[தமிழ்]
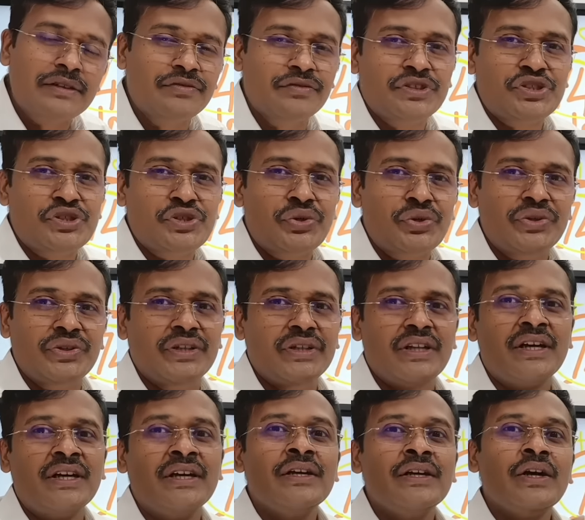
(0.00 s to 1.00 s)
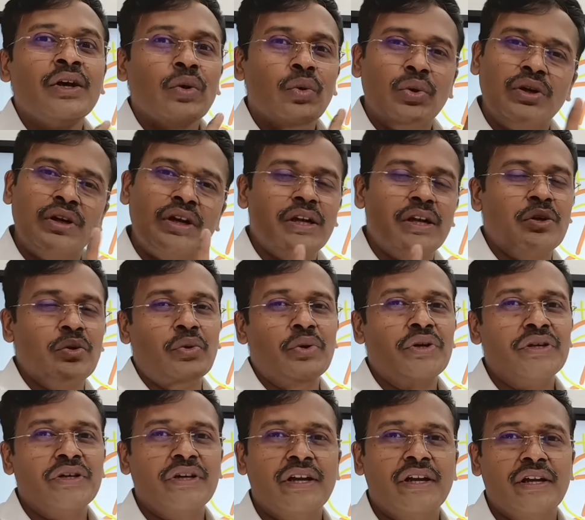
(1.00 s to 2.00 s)
விஷயம் இதுதான் ஒரு நாளைக்கு
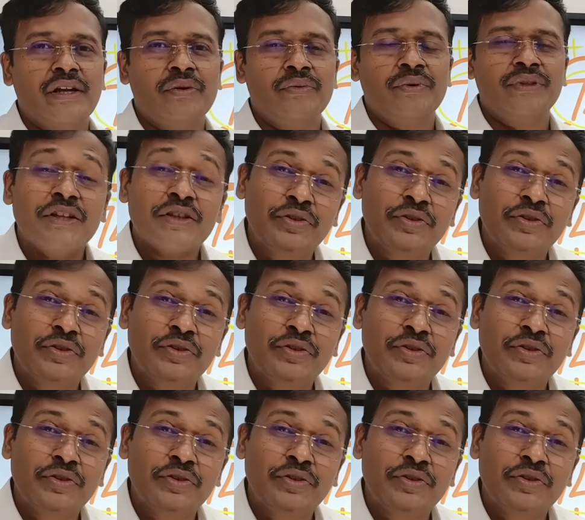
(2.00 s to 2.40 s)
ஒண்ணுங்கிற அளவு